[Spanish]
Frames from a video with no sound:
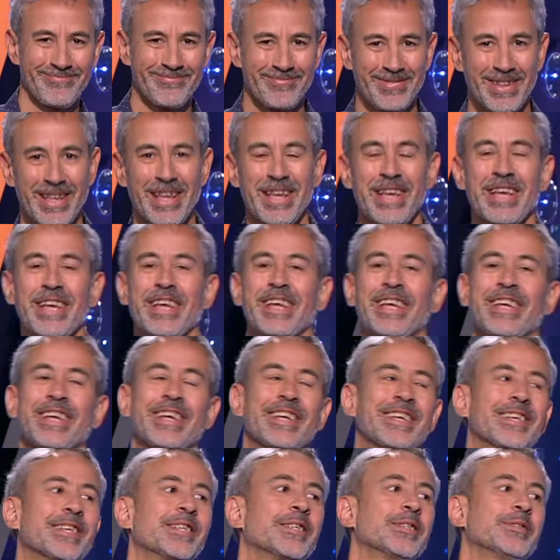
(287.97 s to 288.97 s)
Lo tiene
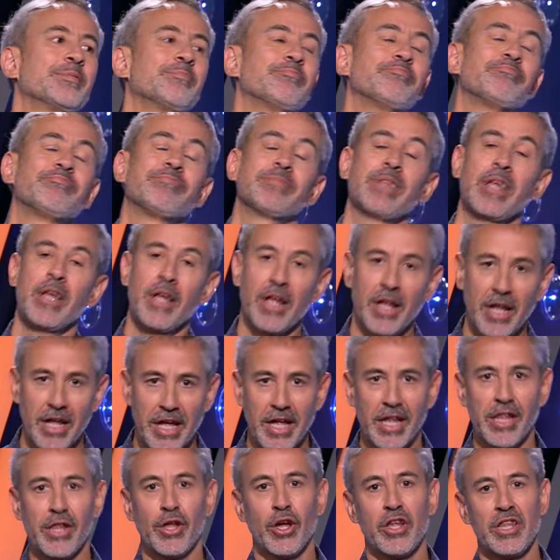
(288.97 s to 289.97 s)
claro. ¿Y son?
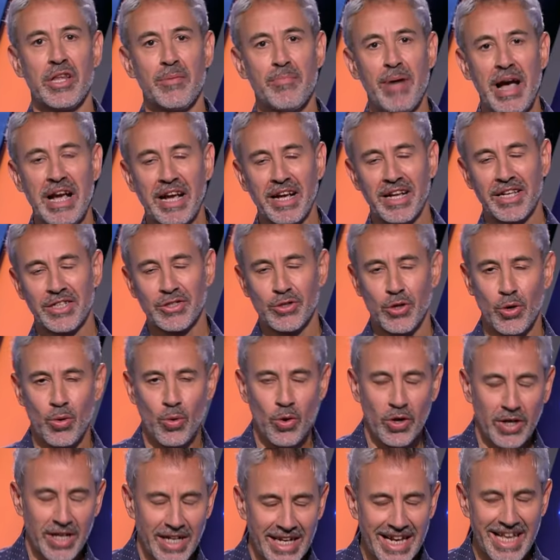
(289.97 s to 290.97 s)
Eh, son The Bangers con
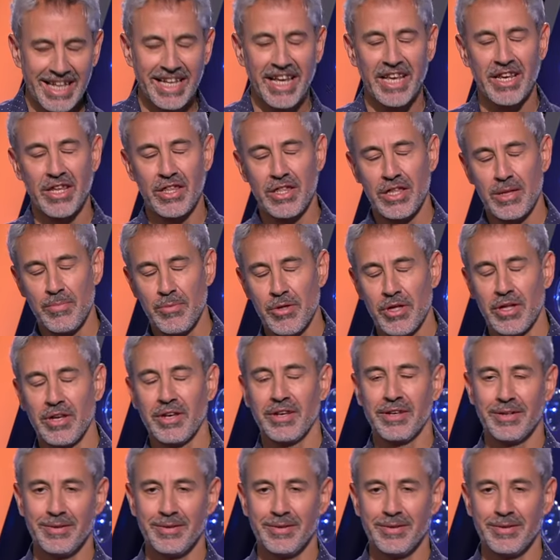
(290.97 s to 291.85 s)
Walk Like an Egyptian.